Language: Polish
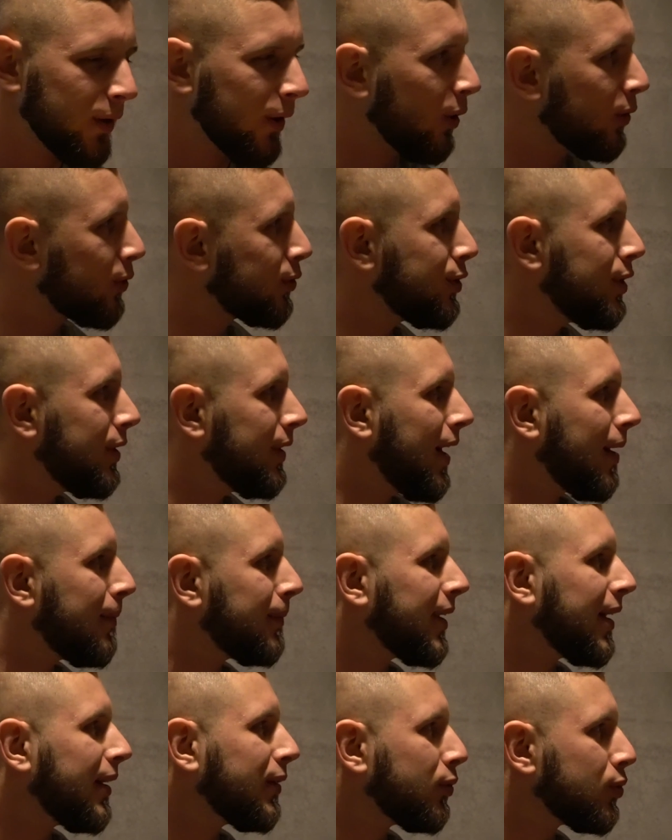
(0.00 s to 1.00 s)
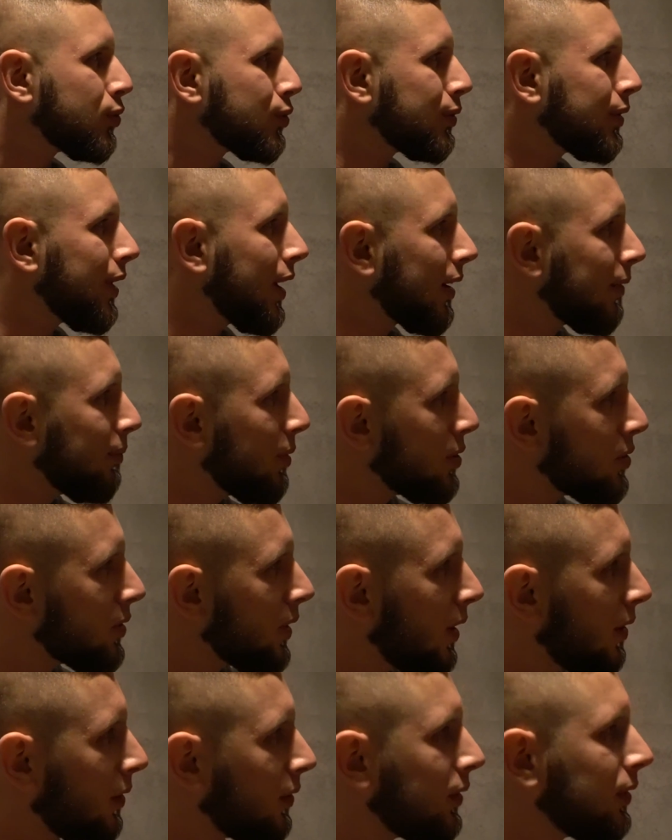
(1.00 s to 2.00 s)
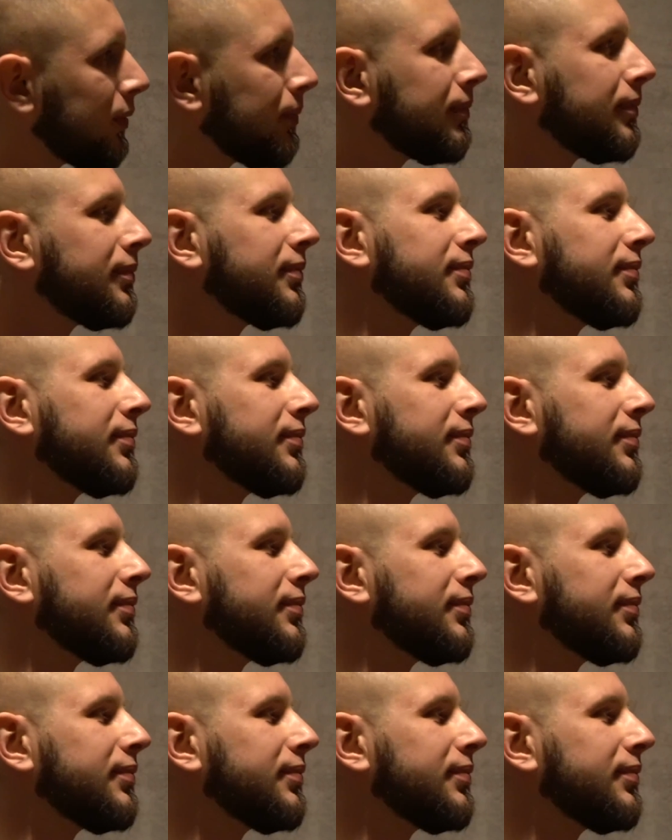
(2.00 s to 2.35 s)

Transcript: Odcina mnie już, jak myślę o tym.